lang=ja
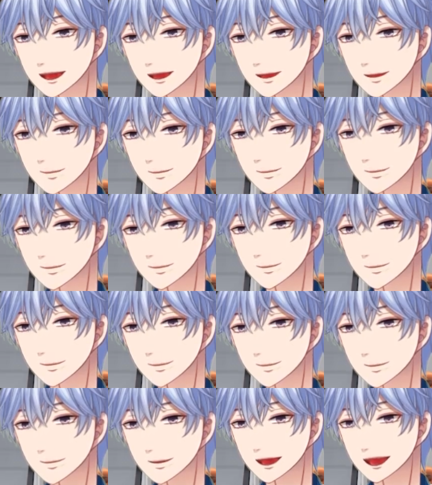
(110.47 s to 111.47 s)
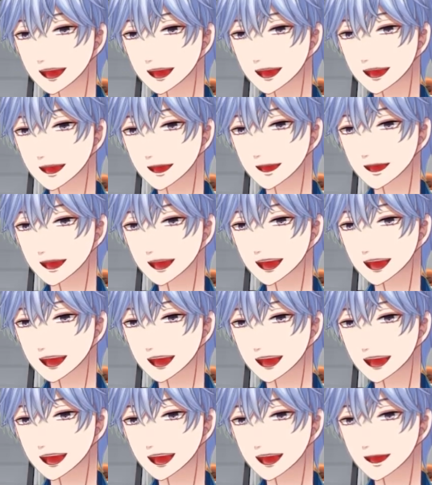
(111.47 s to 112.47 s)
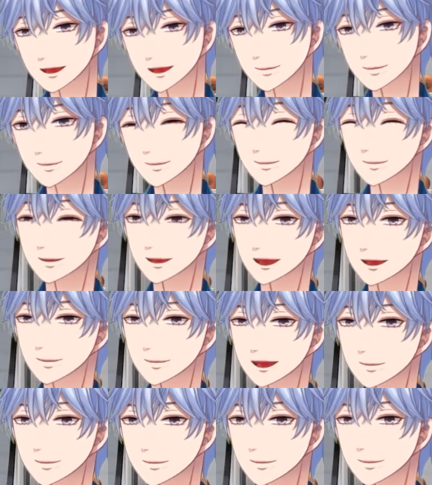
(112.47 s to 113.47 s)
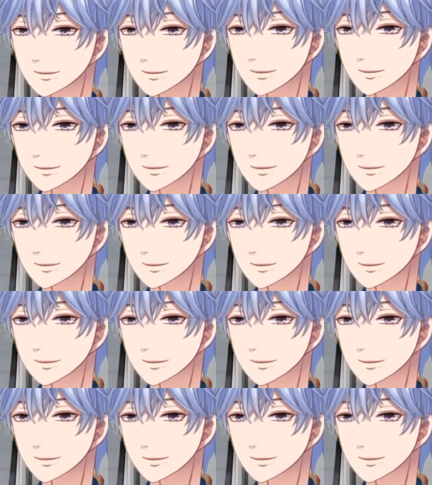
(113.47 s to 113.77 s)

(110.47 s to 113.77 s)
おでね、アクロバティックはも